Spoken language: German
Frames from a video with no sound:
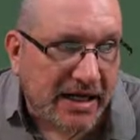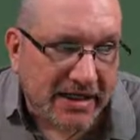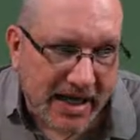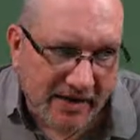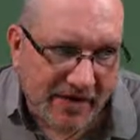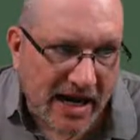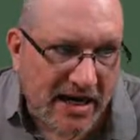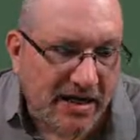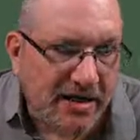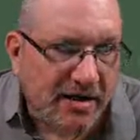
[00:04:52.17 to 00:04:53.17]

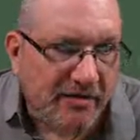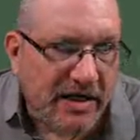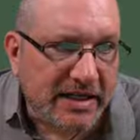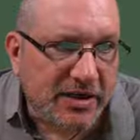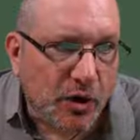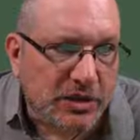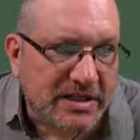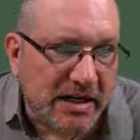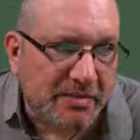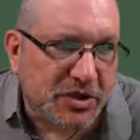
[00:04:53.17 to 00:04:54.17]
Derweil will ich die
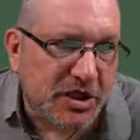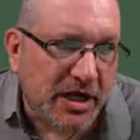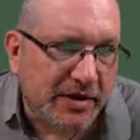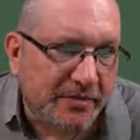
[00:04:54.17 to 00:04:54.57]
Hochzeit bestellen.«